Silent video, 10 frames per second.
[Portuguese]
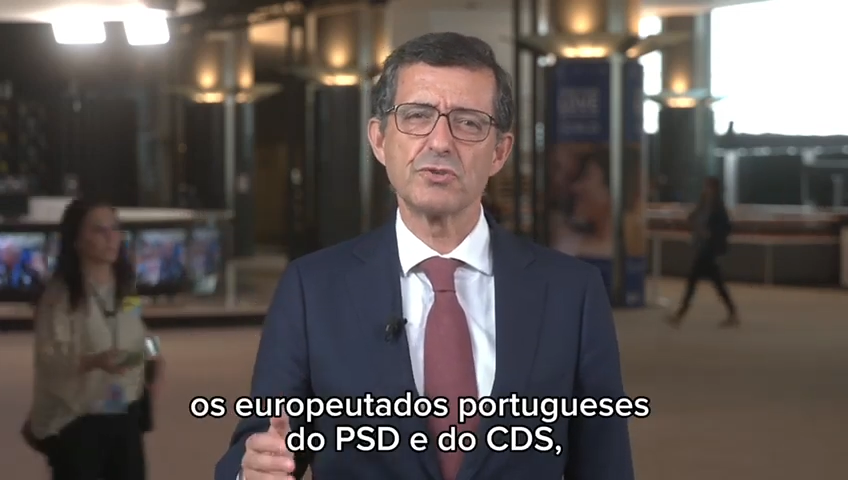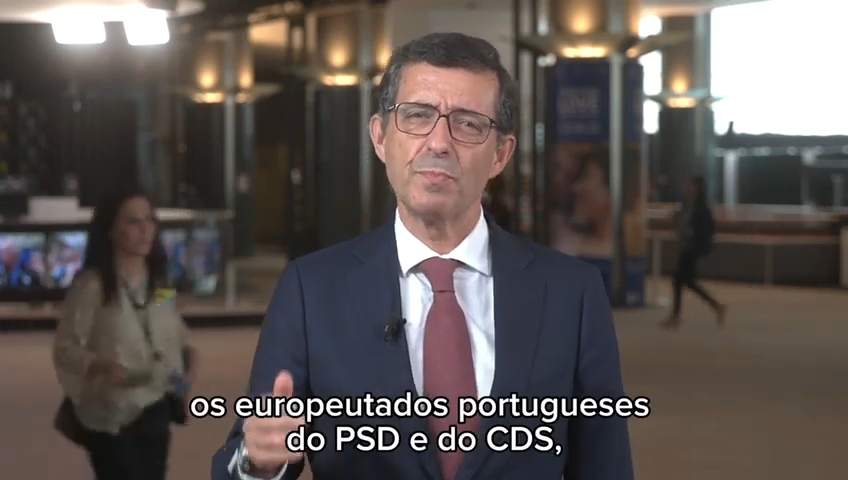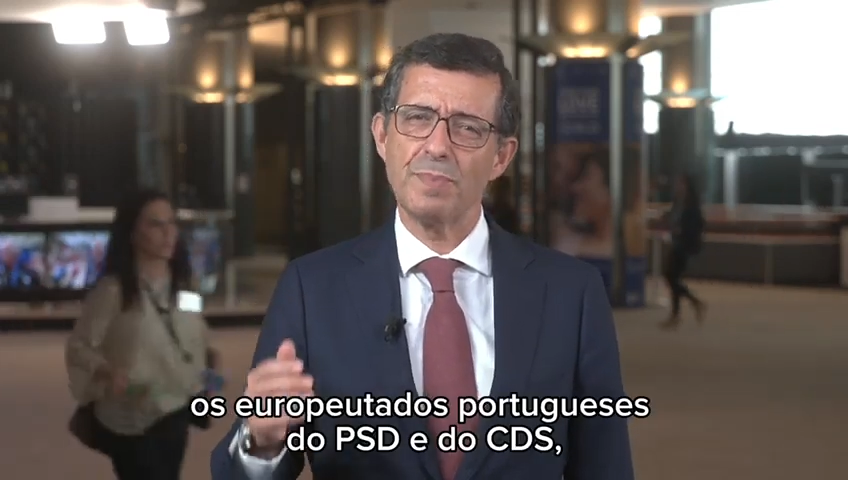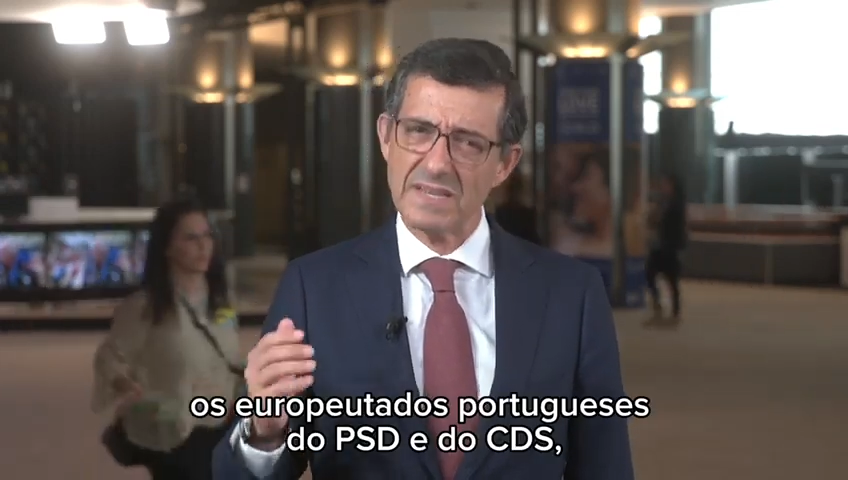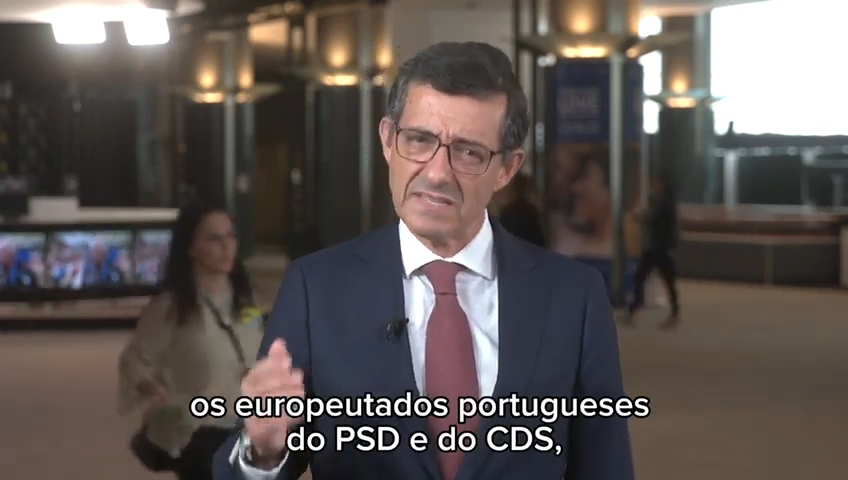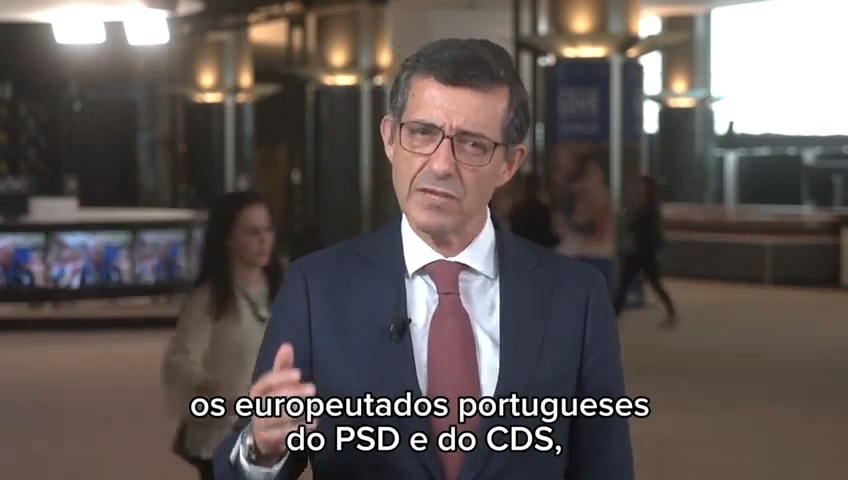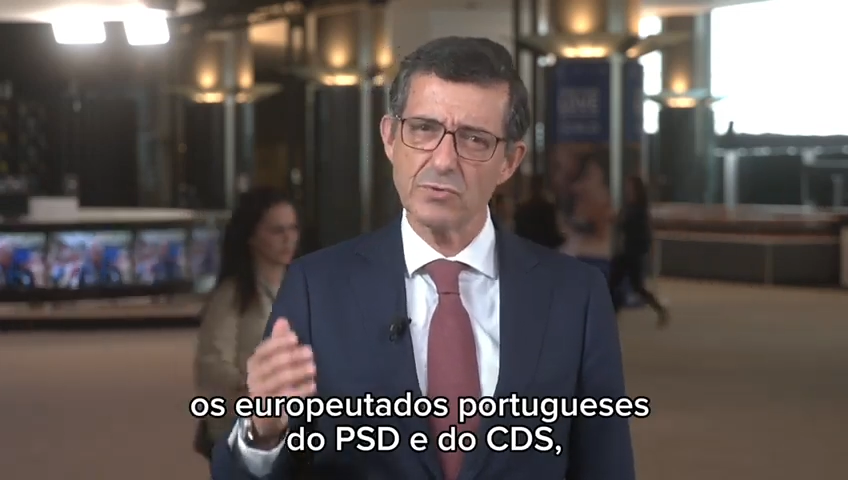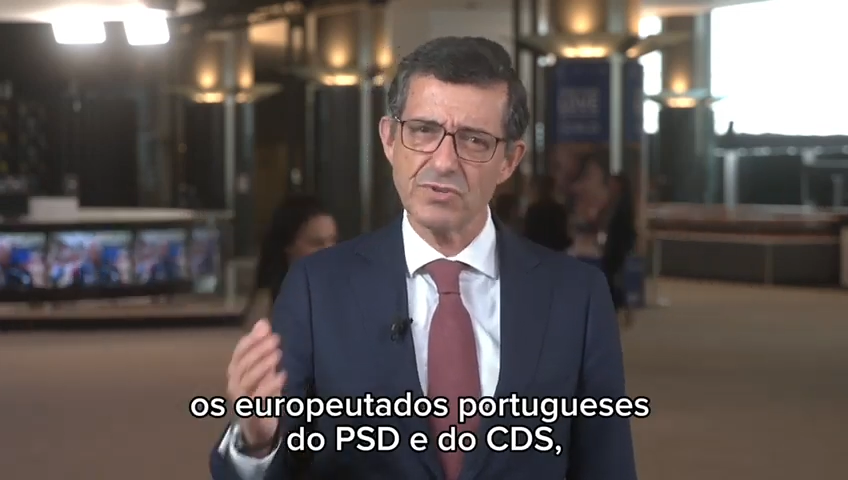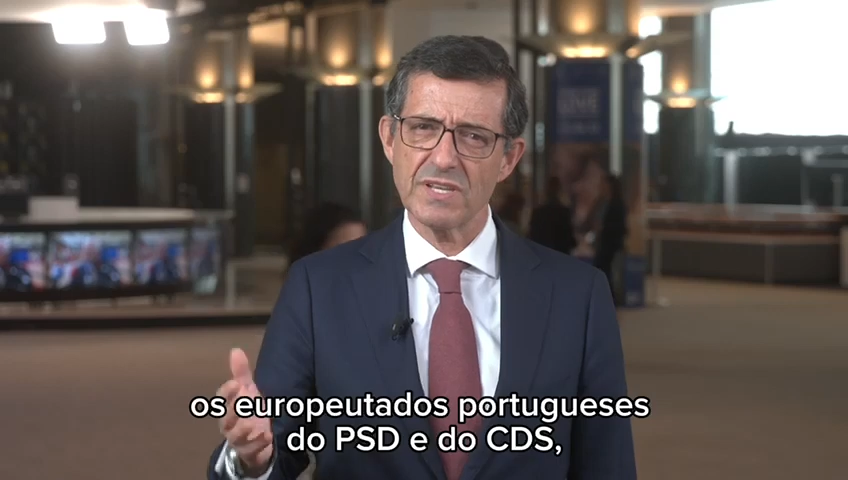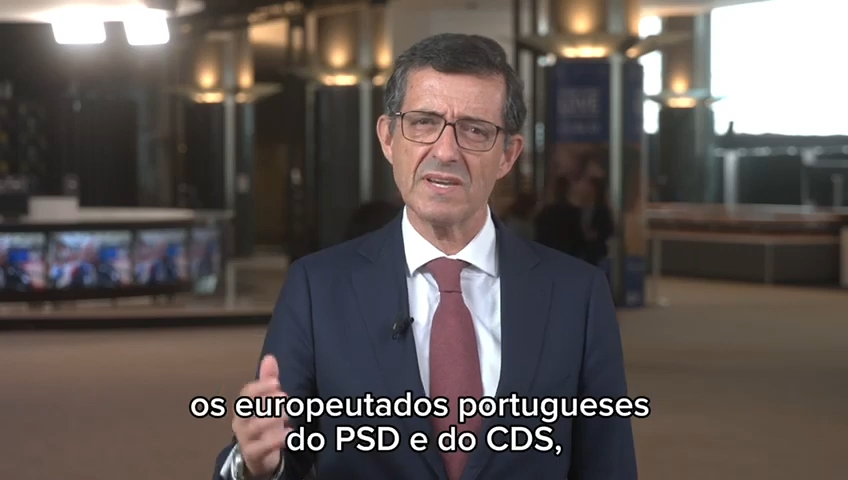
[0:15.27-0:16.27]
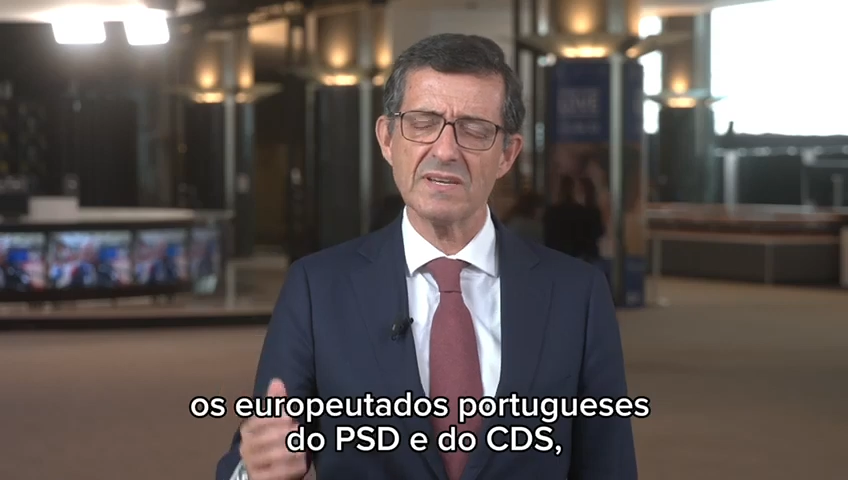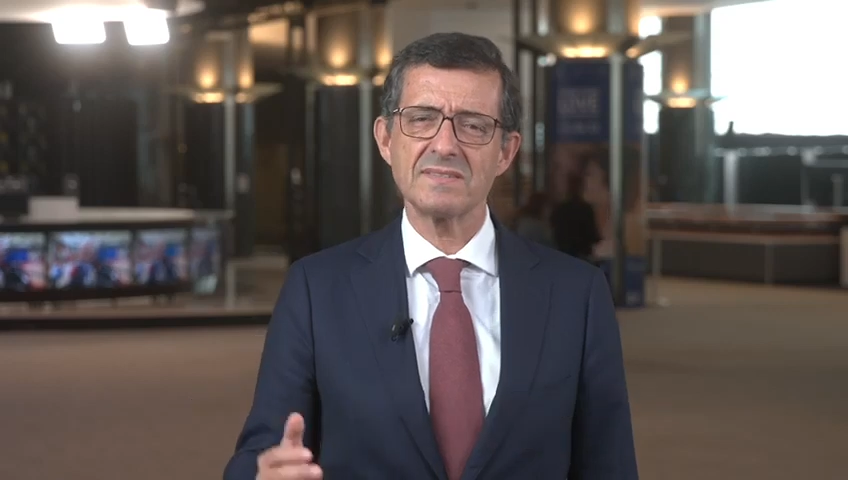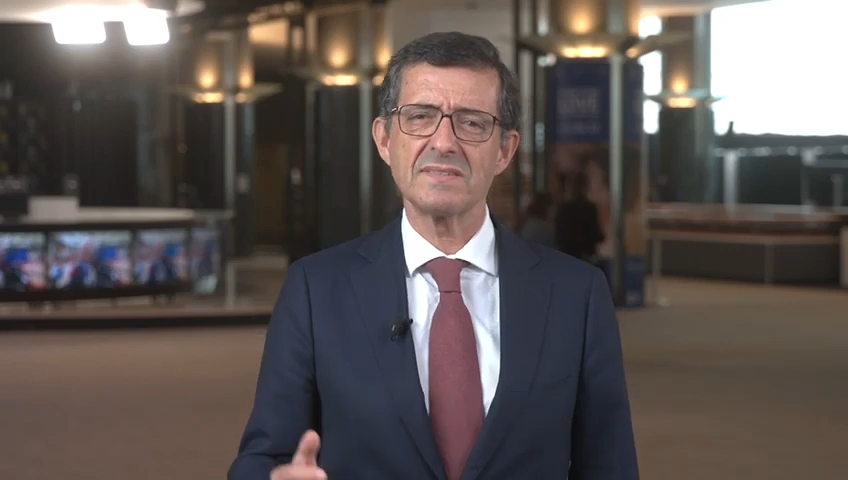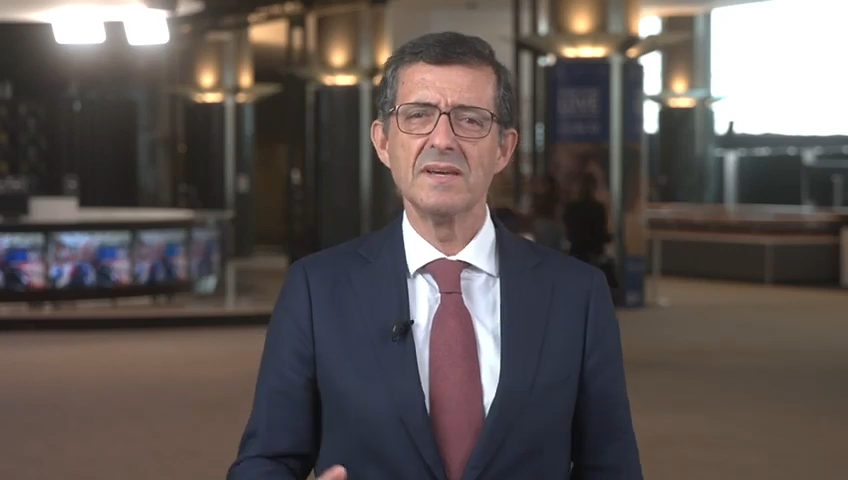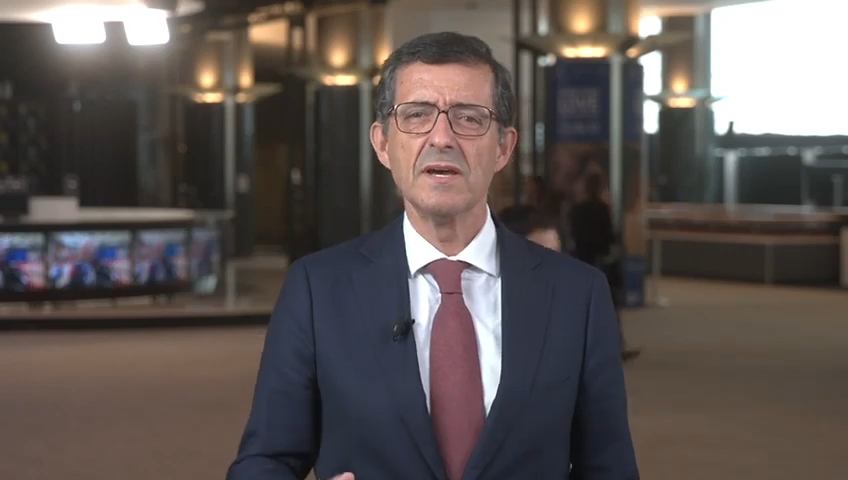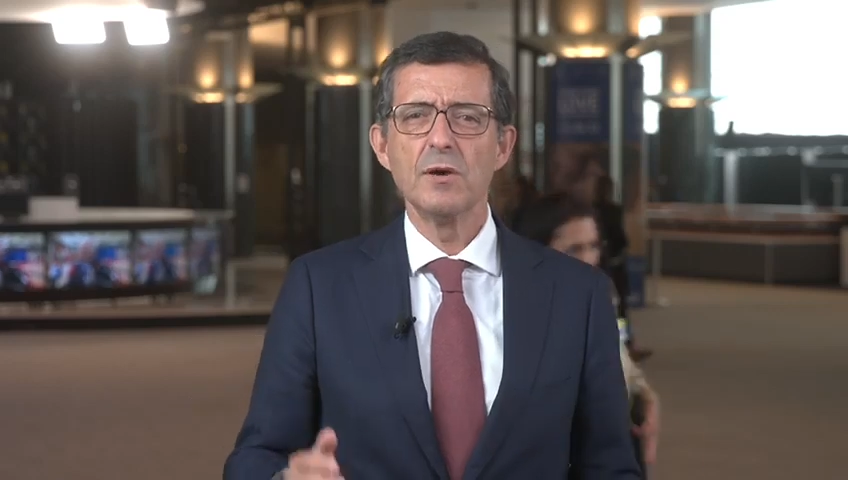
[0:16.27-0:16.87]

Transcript: do PSD e do CDS,